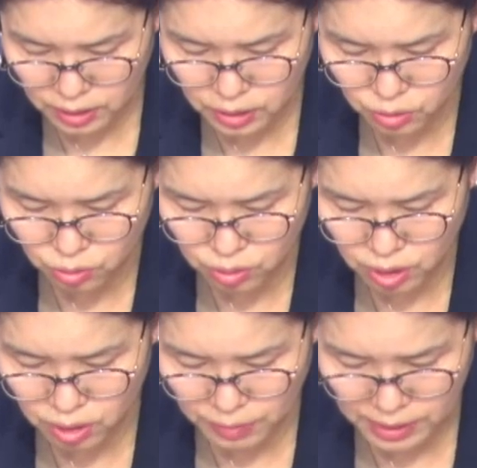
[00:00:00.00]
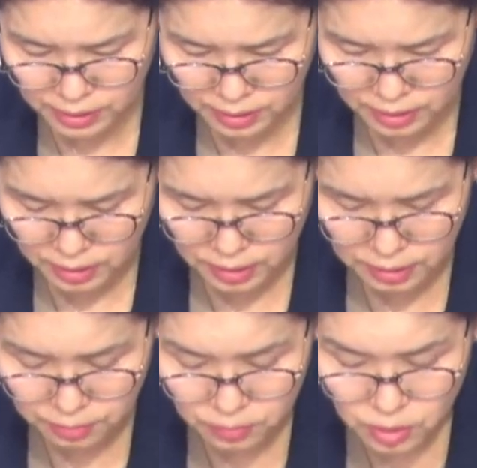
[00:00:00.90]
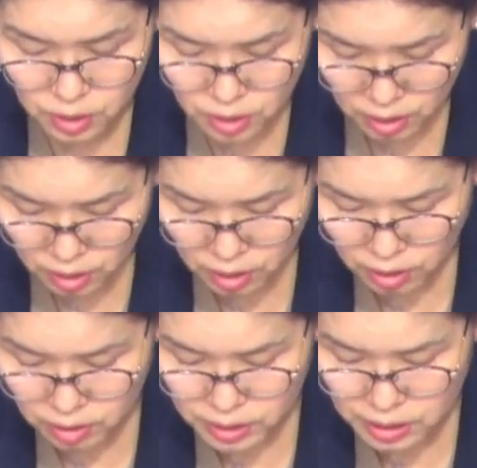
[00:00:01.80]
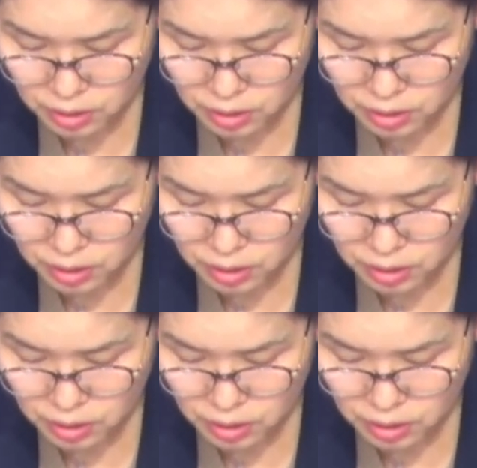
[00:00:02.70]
19절 말씀. 어, 제